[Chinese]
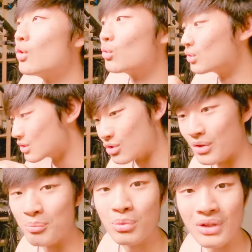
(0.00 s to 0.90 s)
如果是
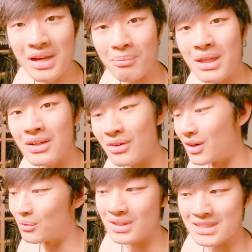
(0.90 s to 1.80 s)
全部亮面的
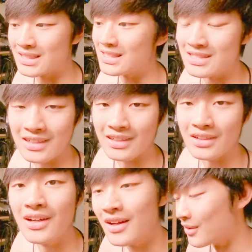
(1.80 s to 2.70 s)
话，哇塞，你整
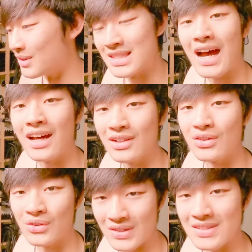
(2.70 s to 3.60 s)
个会擦到
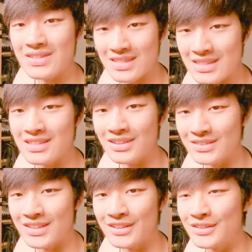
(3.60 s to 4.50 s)
快死
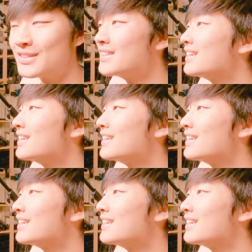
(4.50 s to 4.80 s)
翘翘。